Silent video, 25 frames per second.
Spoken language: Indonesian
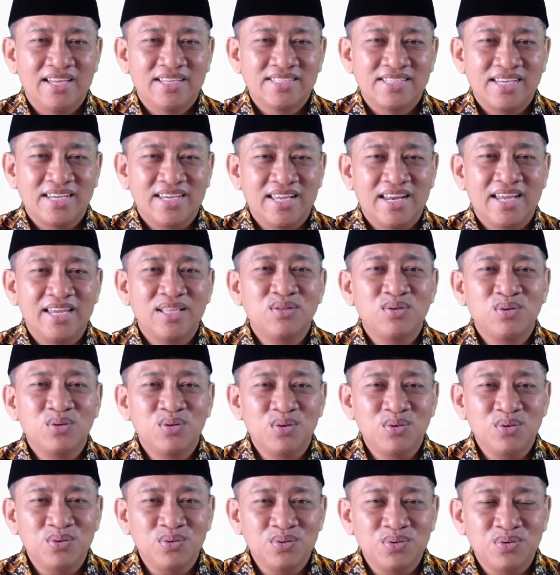Saya kira itu
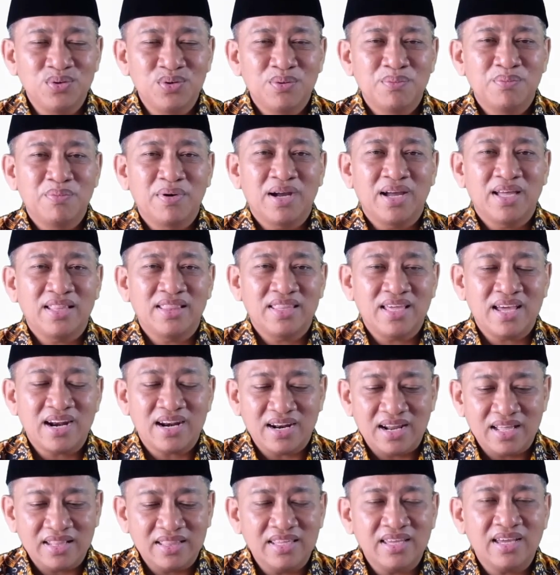dulu pengantar
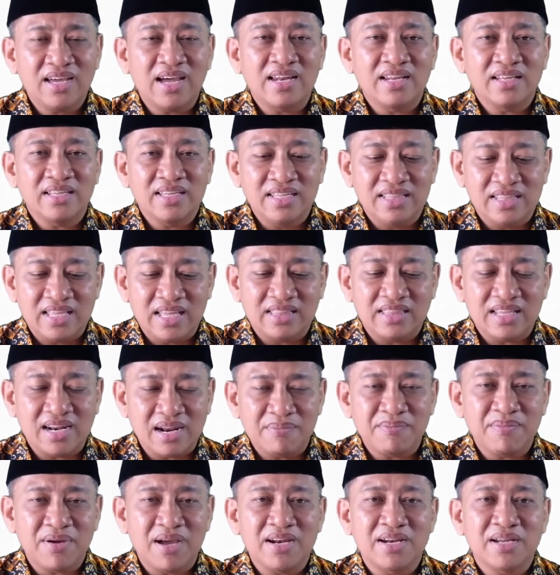nanti kan kita
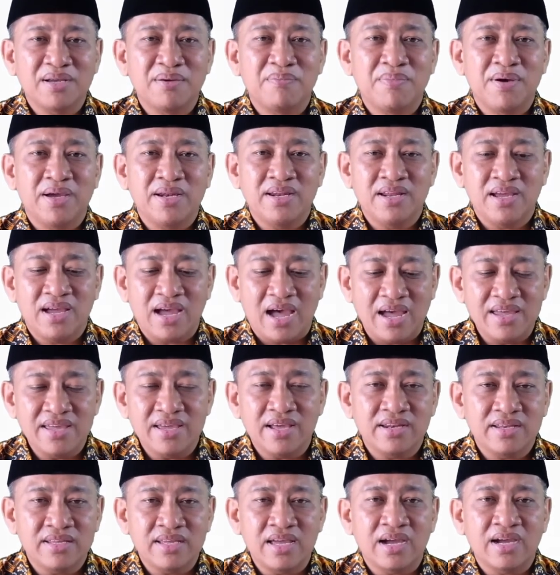terapkan kepada
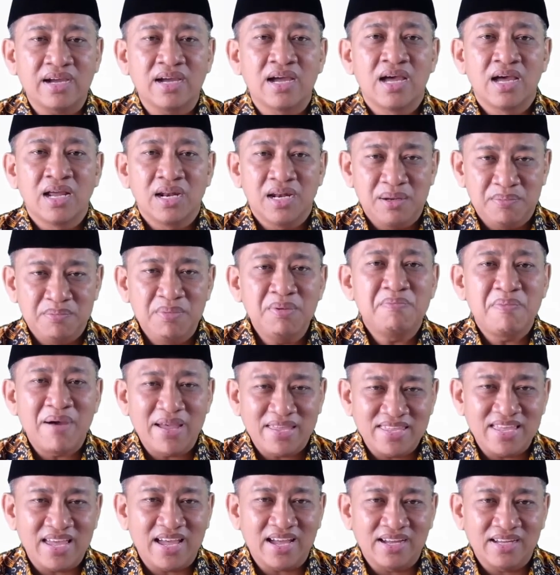ayat yang lebih
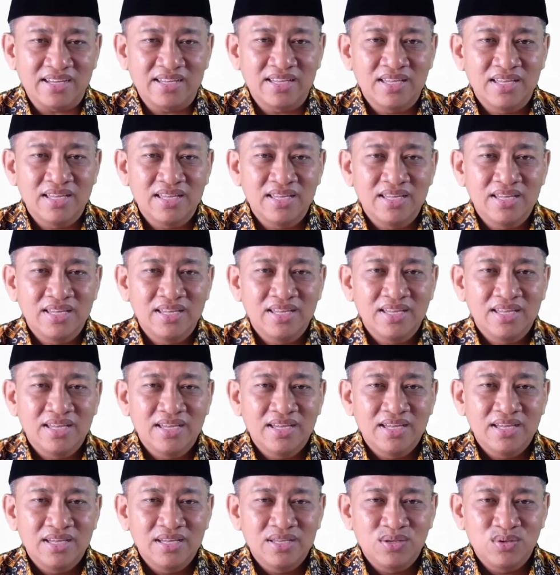panjang
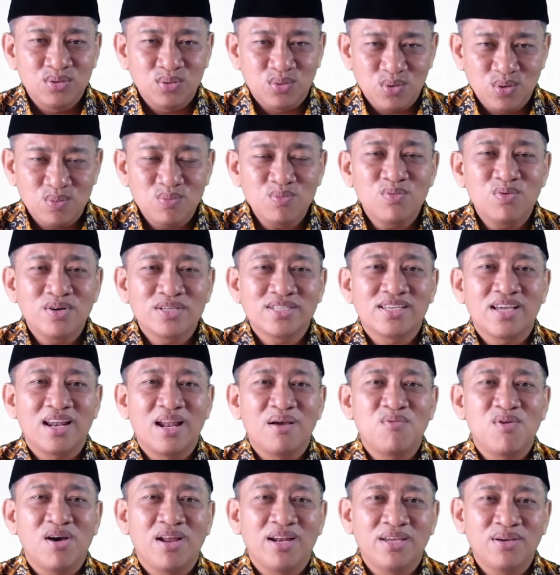Cukup
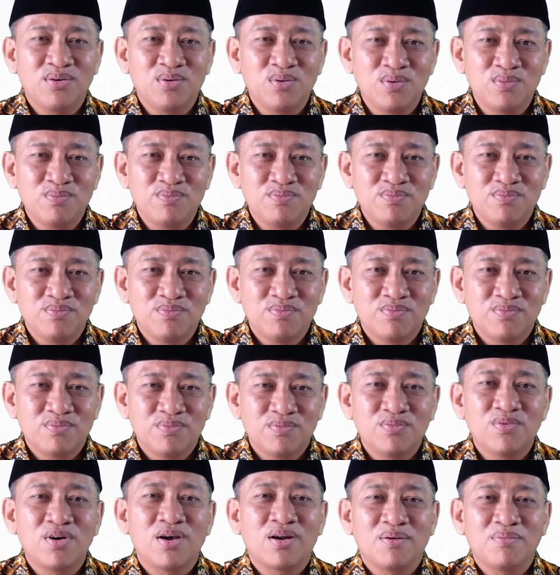wassalamualaikum
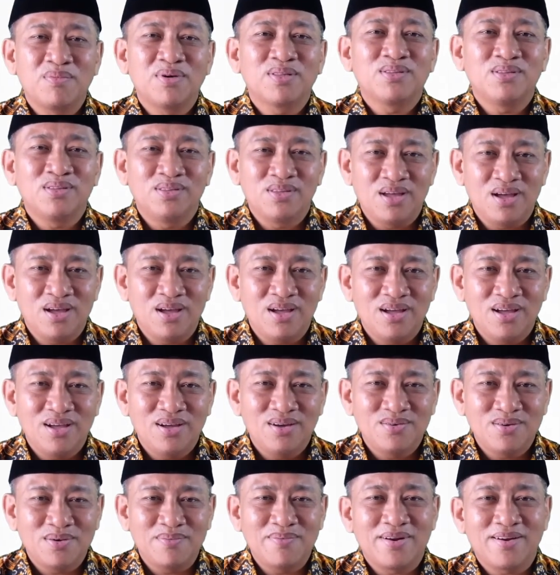
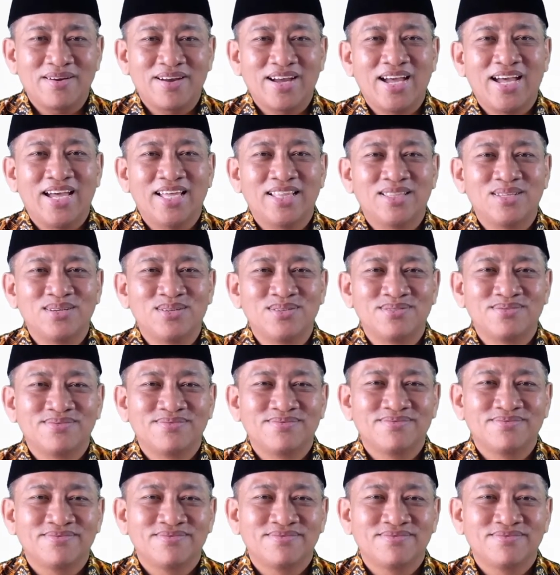warahmatullahi wabarakatuh